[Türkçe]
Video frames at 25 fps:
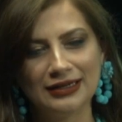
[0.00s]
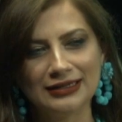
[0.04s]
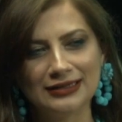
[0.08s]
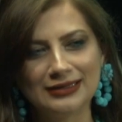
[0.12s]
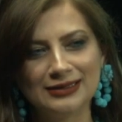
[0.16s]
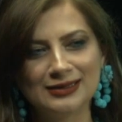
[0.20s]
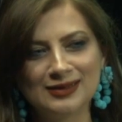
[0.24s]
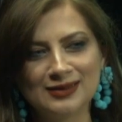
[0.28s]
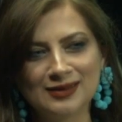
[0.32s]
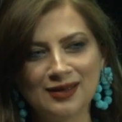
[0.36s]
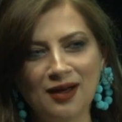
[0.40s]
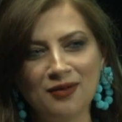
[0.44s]

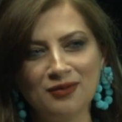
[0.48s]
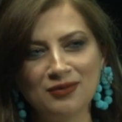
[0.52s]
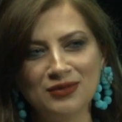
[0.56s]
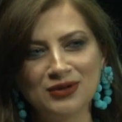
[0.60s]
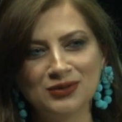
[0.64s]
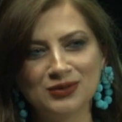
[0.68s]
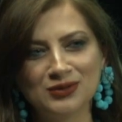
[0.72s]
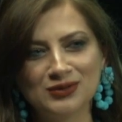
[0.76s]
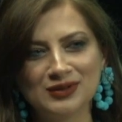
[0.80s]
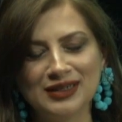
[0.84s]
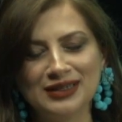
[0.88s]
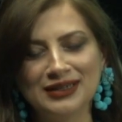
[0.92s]

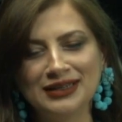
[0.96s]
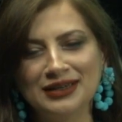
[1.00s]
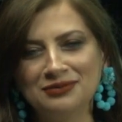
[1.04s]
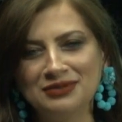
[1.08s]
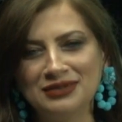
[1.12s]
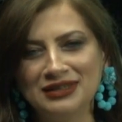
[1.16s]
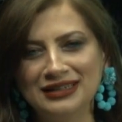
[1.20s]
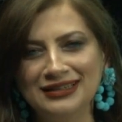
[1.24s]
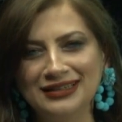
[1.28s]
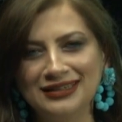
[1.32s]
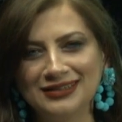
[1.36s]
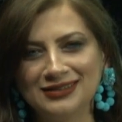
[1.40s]
Kıskanmak üzerine
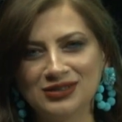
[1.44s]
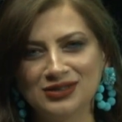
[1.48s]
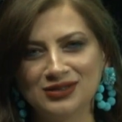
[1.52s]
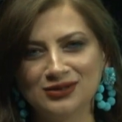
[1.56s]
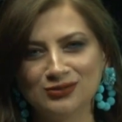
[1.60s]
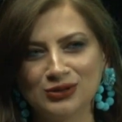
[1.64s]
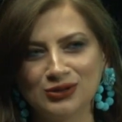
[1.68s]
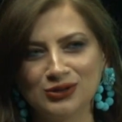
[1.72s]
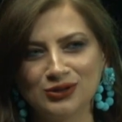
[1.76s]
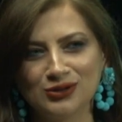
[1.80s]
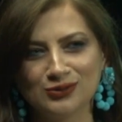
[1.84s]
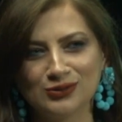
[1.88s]
bir
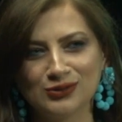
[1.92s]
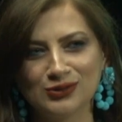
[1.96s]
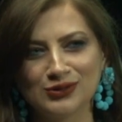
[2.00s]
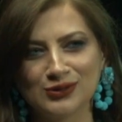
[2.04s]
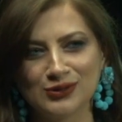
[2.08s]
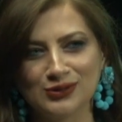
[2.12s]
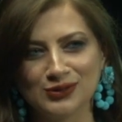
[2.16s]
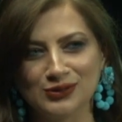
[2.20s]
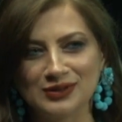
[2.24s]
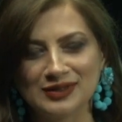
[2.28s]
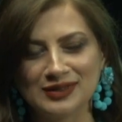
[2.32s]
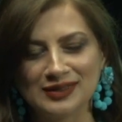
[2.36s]
iletişim
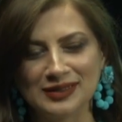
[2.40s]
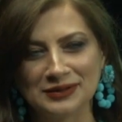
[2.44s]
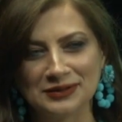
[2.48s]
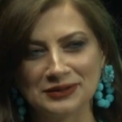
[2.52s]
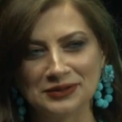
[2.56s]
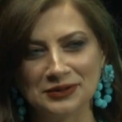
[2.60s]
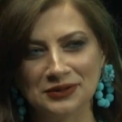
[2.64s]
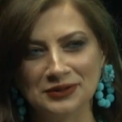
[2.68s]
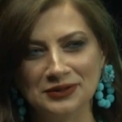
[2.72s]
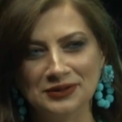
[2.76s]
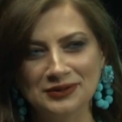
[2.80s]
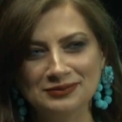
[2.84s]
kurmuşsunuz
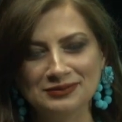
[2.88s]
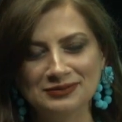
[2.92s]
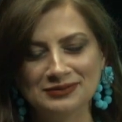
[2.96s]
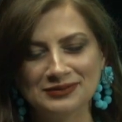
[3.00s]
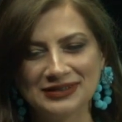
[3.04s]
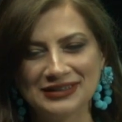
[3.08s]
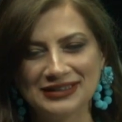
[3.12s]
sanıyorum.